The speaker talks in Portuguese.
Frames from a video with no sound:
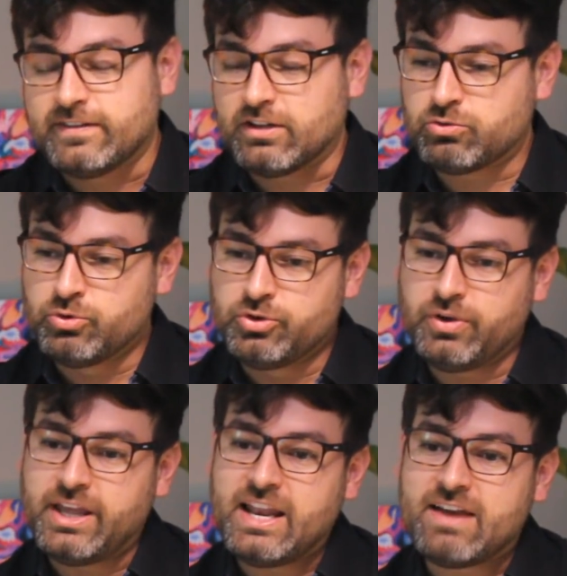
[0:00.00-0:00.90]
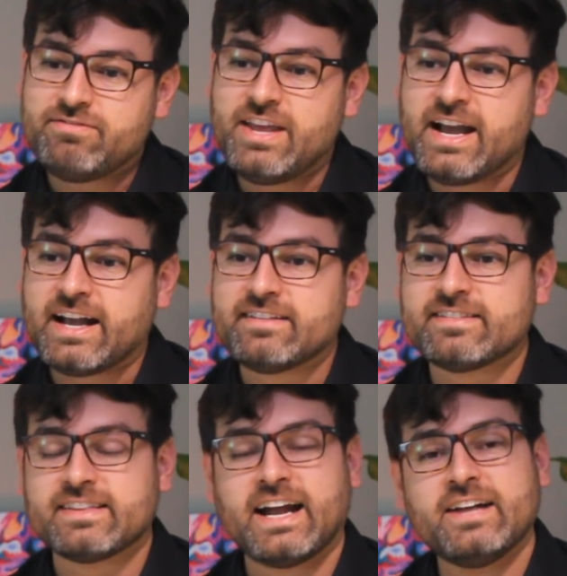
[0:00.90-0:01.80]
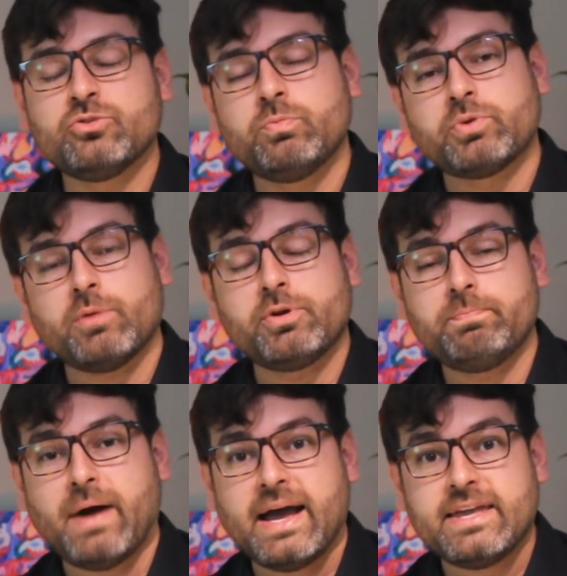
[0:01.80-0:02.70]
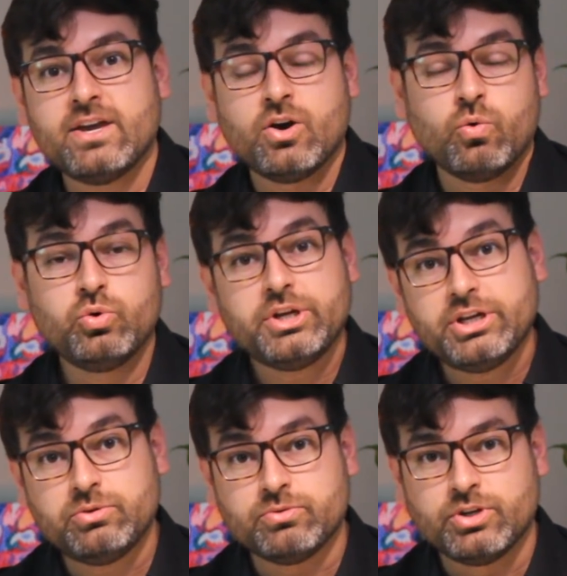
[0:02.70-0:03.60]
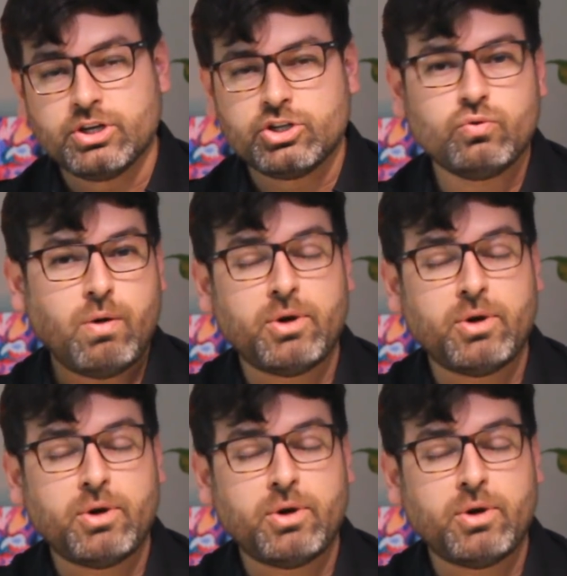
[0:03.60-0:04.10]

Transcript: E Saturno ele havia castrado o próprio pai, Urano que o